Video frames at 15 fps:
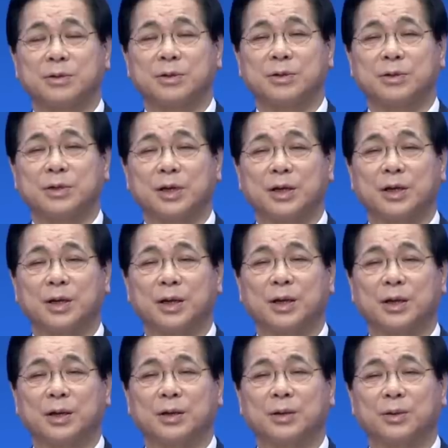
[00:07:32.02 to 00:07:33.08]

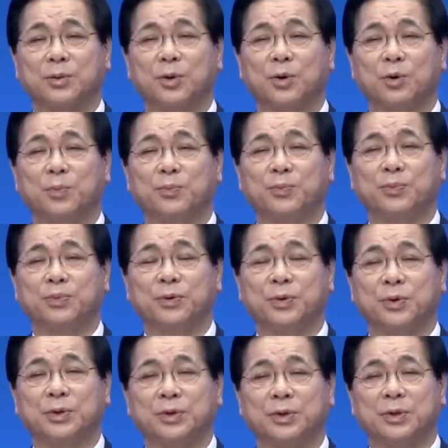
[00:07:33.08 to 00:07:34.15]
자기의 노예로 부리고
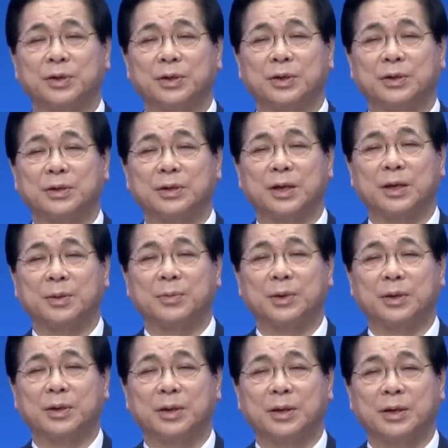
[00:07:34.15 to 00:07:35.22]
있던
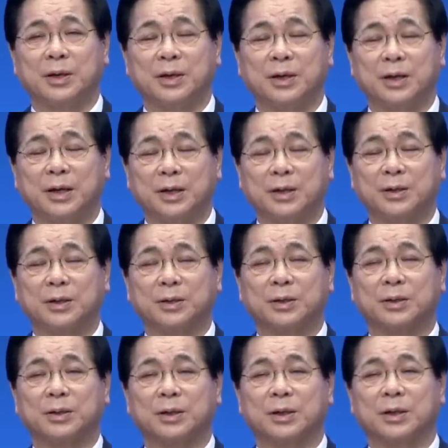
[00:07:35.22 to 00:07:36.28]
사람이 인간이
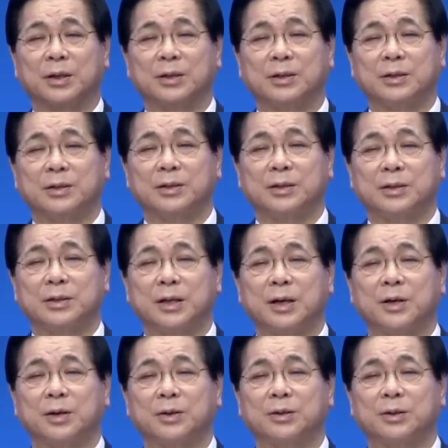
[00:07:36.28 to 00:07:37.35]
자기
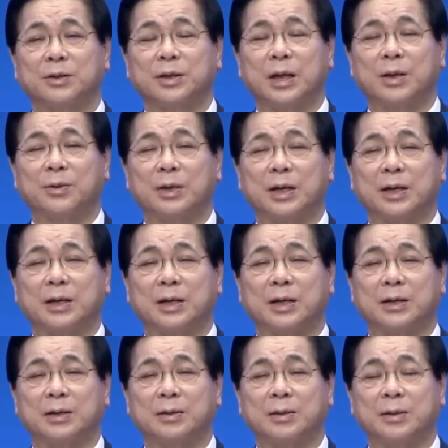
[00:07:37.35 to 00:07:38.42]
곁을
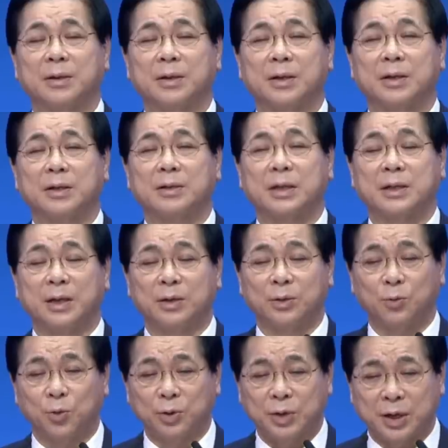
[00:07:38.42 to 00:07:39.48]
떠나오나니까 사탄이
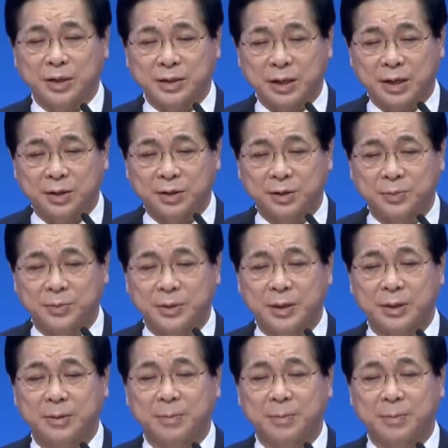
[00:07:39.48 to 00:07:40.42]
공격하기 시작한 것입니다.